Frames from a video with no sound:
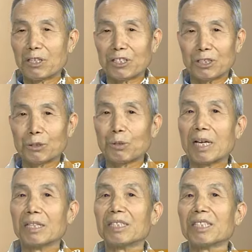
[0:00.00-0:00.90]
实习
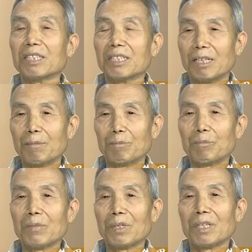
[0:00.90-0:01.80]
团的这些人
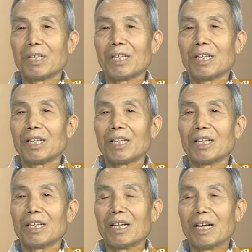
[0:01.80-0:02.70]

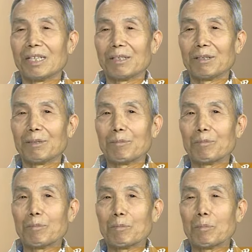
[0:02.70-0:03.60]
来
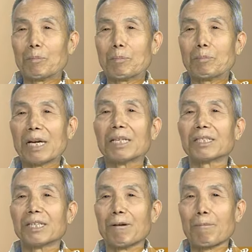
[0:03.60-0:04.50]
拍
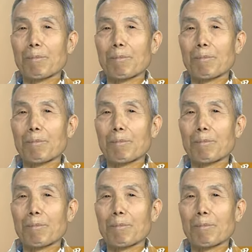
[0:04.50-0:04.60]
摄。《